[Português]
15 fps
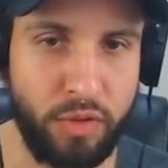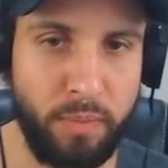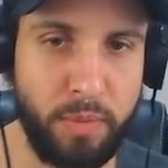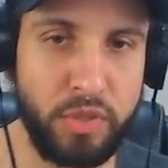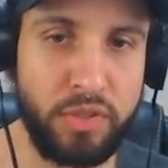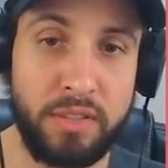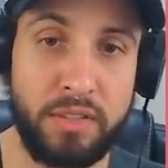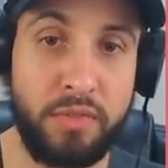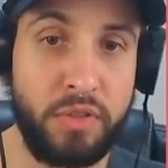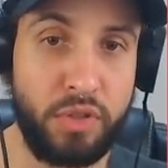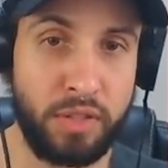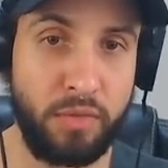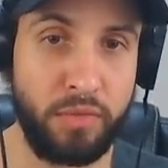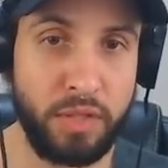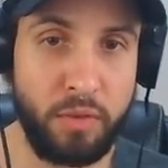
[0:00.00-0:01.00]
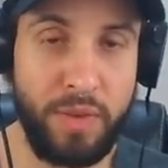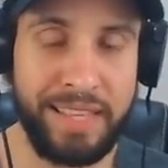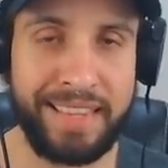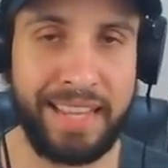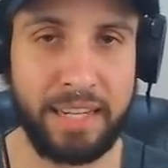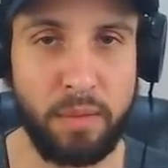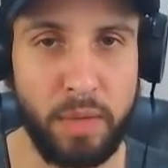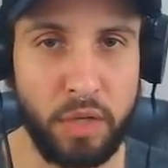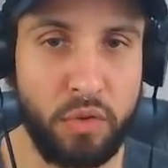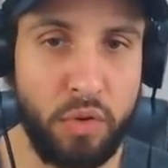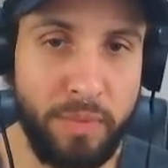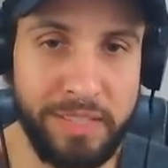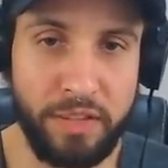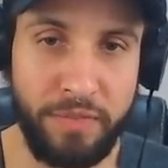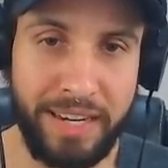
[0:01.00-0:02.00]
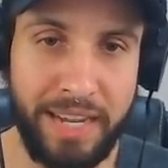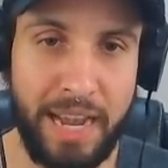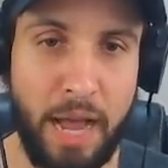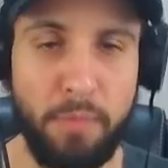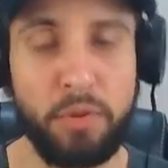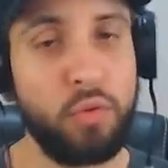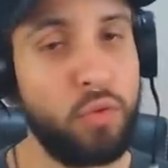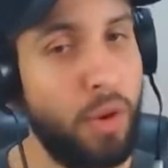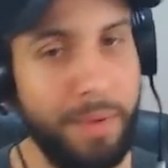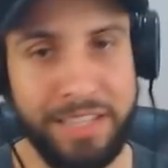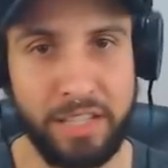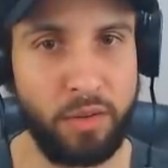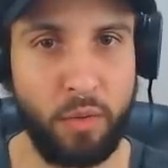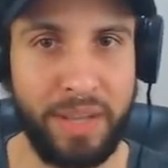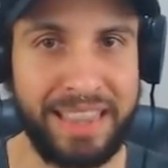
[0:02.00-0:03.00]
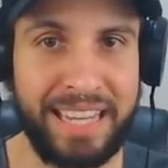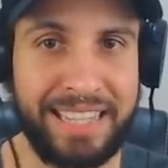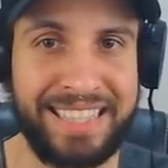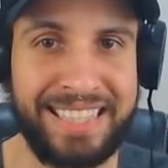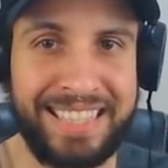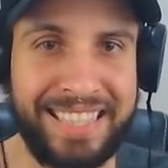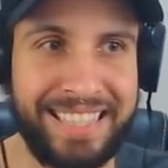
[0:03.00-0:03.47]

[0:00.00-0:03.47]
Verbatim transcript: Depois vídeo aqui, eu vou ter um ataque, mano. Eu começo a falar rápido, eu começo a ter um ataque.